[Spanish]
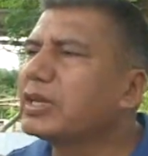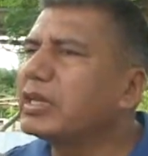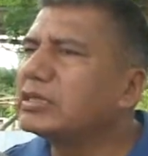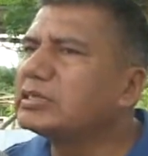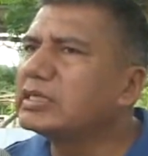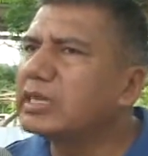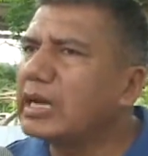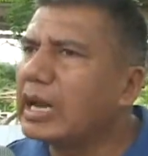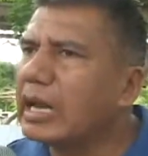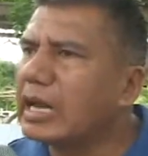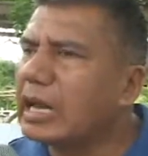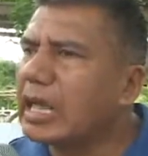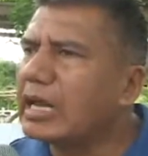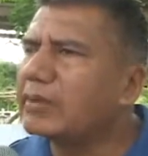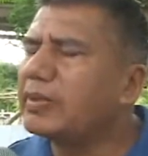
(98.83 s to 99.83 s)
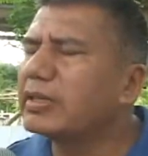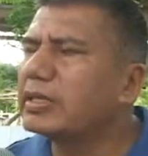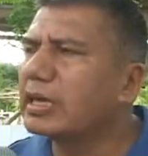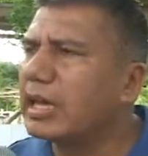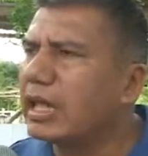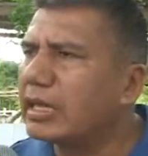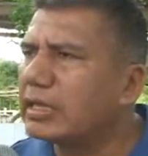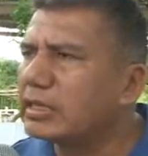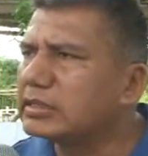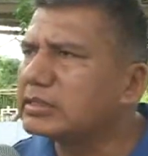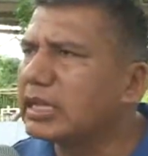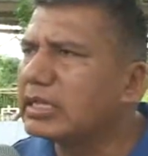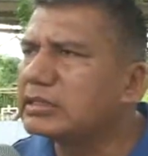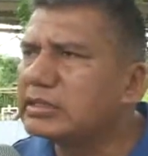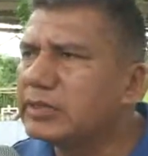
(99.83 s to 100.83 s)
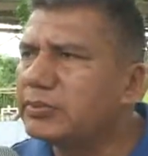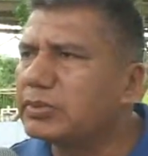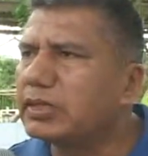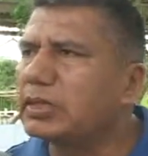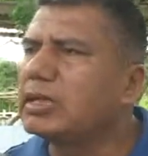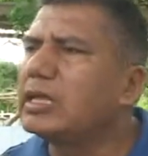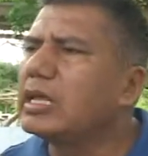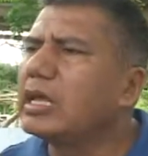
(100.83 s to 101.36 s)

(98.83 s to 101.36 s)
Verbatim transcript: esa es la larva de la Aedes aegypti.